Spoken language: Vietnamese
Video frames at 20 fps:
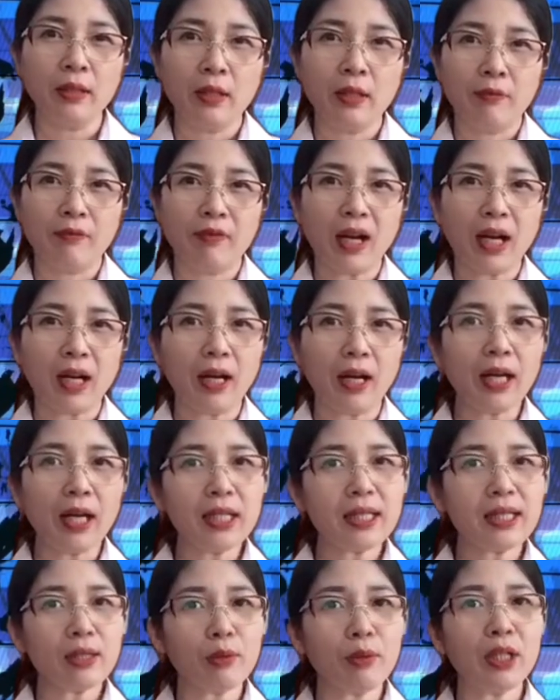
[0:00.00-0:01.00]
Và ngay
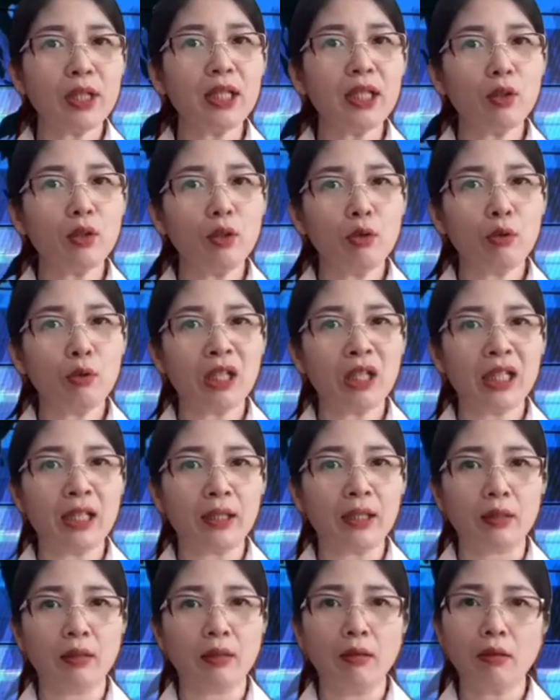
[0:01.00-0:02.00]
sau khi Ngô Quang Kiệt
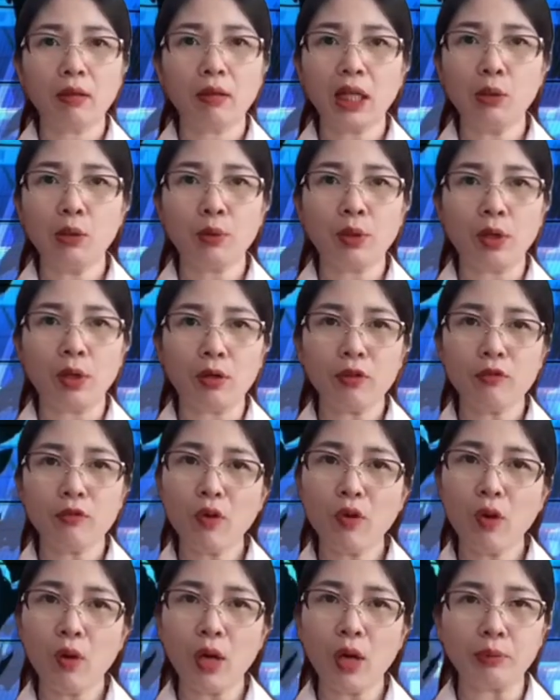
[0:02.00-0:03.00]
có câu nói
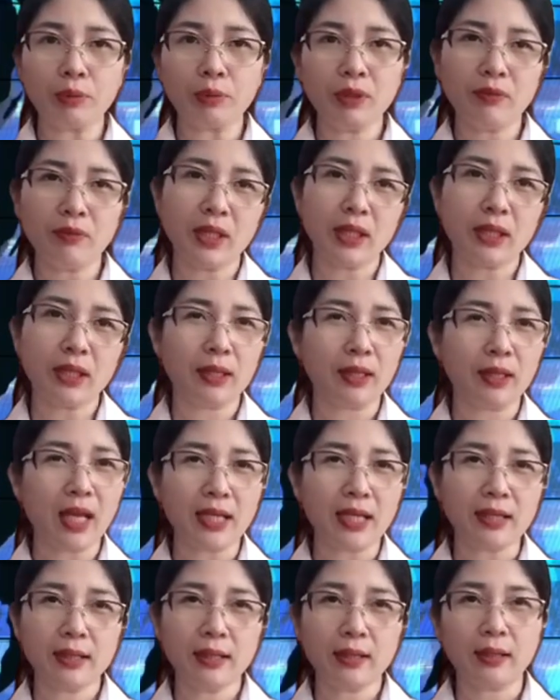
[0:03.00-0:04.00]
vô học như vậy thì
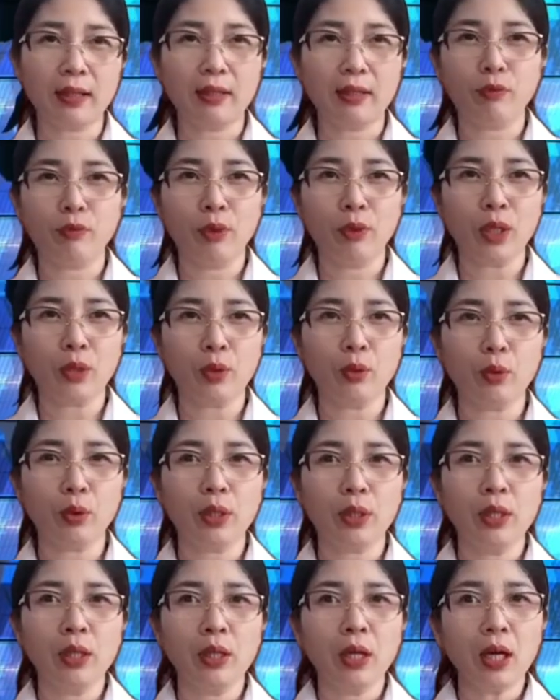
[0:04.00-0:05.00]
đại diện thành phố Hà Nội,
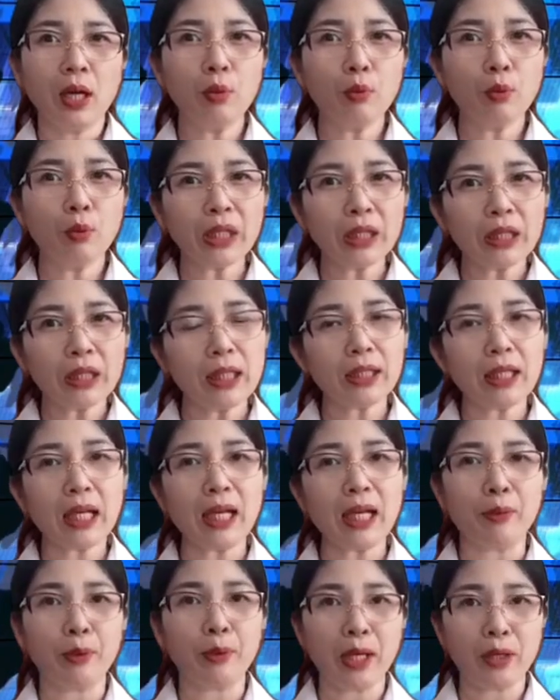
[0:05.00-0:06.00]
ông Nguyễn Thế
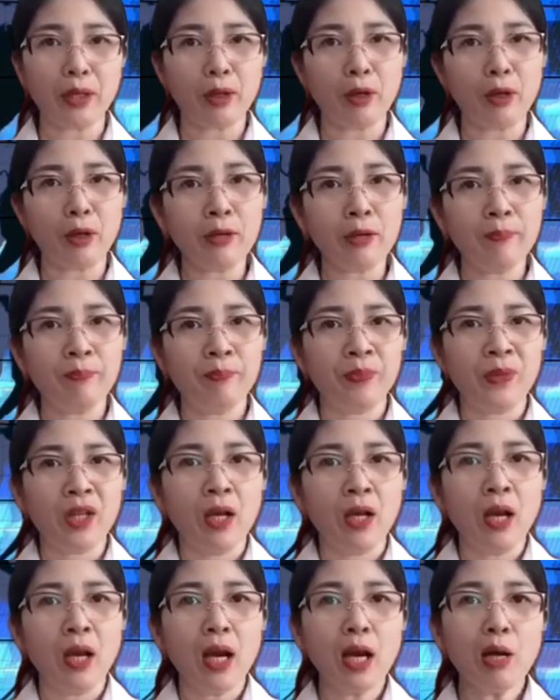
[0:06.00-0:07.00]
Thảo đã nói
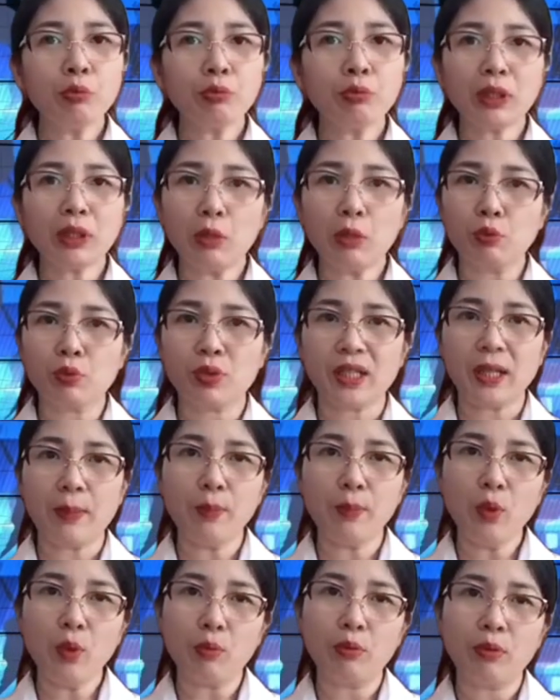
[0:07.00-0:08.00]
Ông Tổng
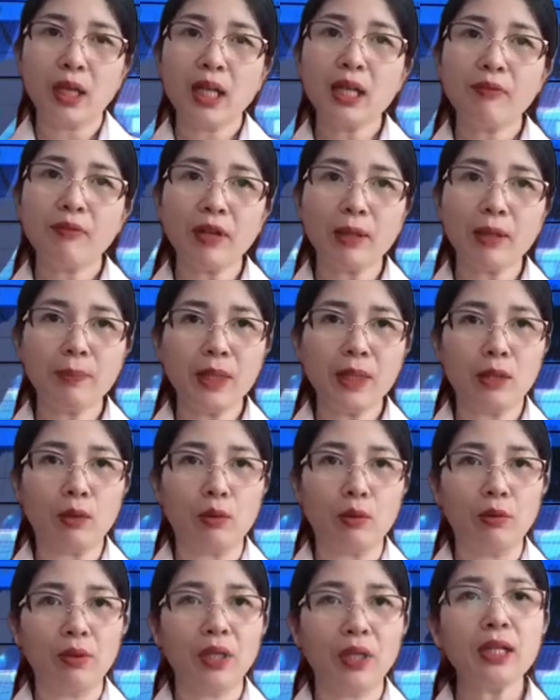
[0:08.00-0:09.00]
Giám mục khi phát biểu
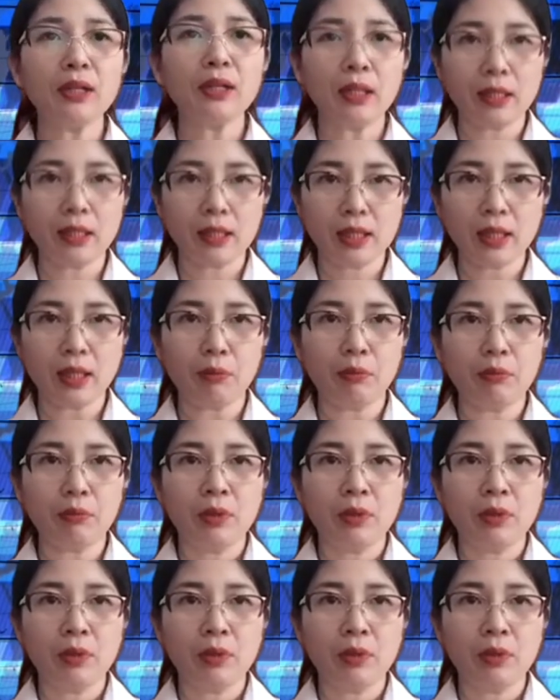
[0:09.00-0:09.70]
nên thận trọng